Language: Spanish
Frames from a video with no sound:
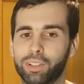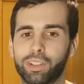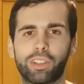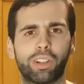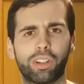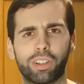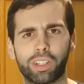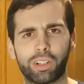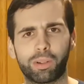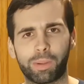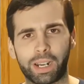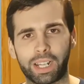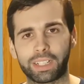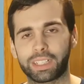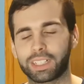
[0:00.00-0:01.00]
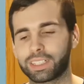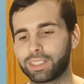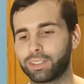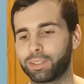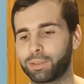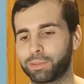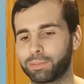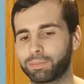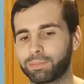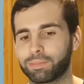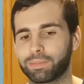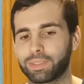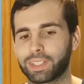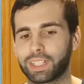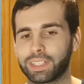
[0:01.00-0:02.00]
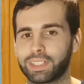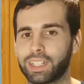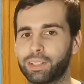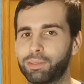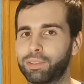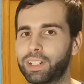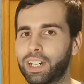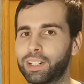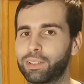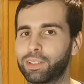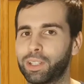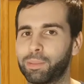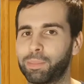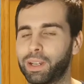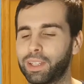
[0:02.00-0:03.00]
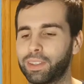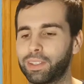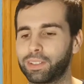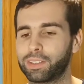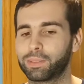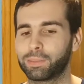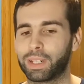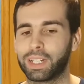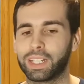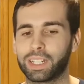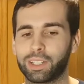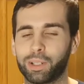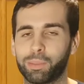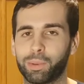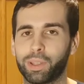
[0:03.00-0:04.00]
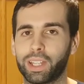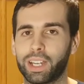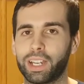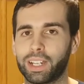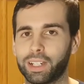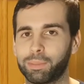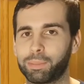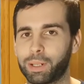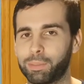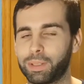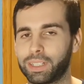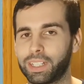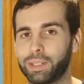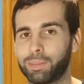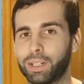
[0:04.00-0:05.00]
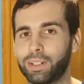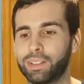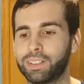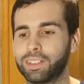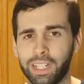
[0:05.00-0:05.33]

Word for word: yo no digo barata, sino que esté en un rango de precios, ¿vale? Que yo pueda permitírmelo.